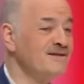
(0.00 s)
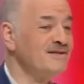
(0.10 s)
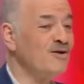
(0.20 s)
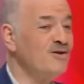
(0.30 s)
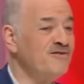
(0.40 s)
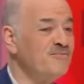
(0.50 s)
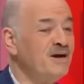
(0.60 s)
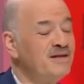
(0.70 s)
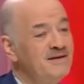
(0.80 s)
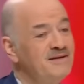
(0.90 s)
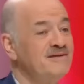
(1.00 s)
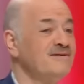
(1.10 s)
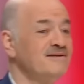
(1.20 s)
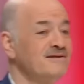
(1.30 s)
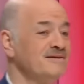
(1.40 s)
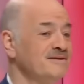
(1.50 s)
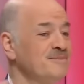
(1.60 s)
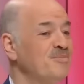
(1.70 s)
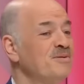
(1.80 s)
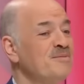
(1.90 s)
Ça relève pas des, des,
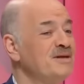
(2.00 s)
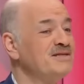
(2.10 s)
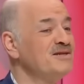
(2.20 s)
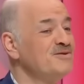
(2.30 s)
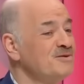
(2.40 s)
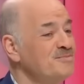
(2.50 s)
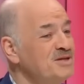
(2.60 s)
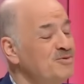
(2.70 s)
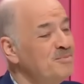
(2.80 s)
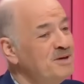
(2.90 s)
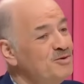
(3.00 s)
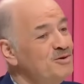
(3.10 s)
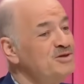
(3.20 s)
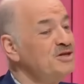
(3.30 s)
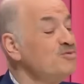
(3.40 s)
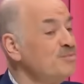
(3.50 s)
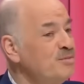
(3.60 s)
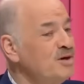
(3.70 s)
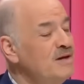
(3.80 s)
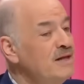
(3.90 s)
des problématiques euh, psychopathologiques du
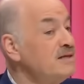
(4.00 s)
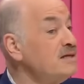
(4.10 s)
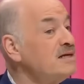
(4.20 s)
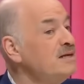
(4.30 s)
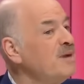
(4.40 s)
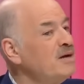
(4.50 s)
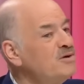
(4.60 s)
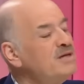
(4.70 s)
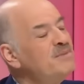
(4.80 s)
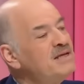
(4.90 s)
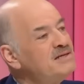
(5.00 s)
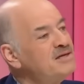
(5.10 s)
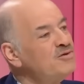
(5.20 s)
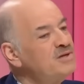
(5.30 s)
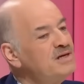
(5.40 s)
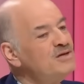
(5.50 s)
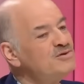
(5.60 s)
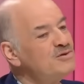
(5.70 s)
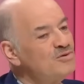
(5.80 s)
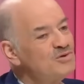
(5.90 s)
moment. C'est un climat. Le climat d'insécurité, il
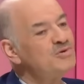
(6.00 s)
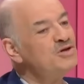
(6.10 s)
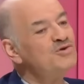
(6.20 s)
se construit